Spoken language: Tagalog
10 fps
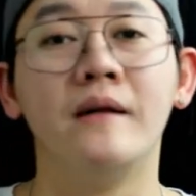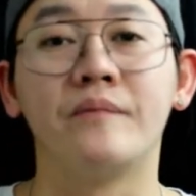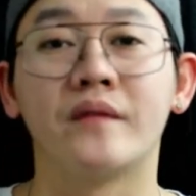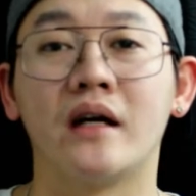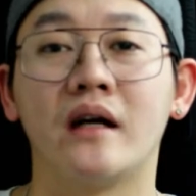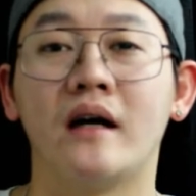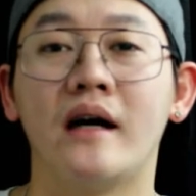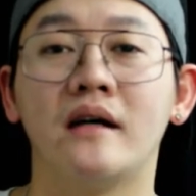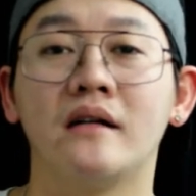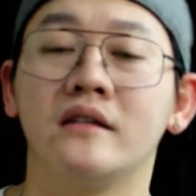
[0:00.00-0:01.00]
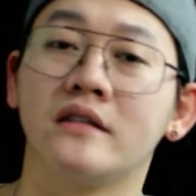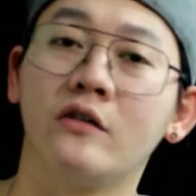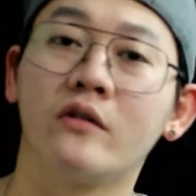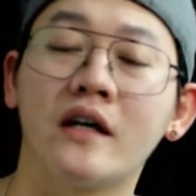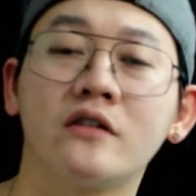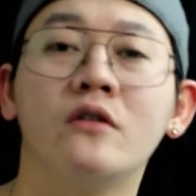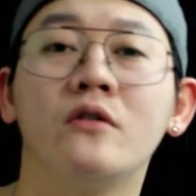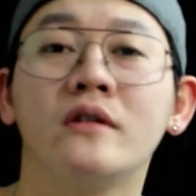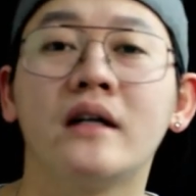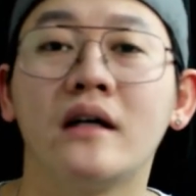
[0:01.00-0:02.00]
na sigurado
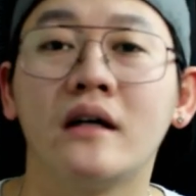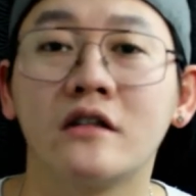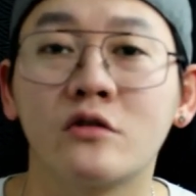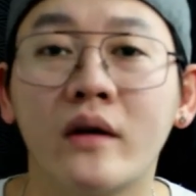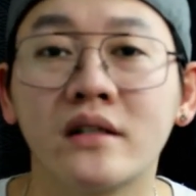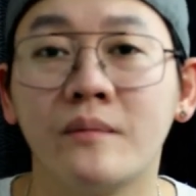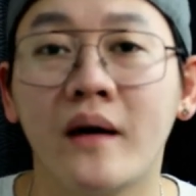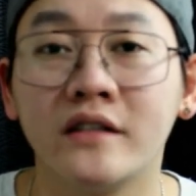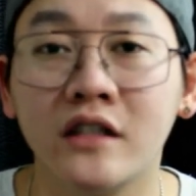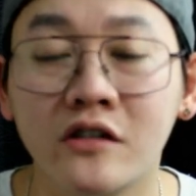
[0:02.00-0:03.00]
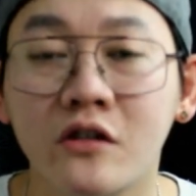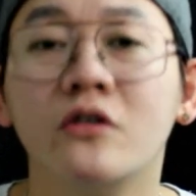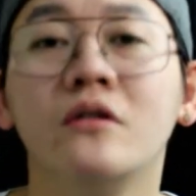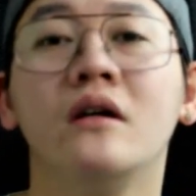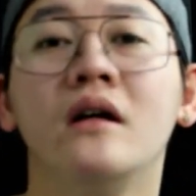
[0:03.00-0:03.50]
ako na swak sa budget nyo.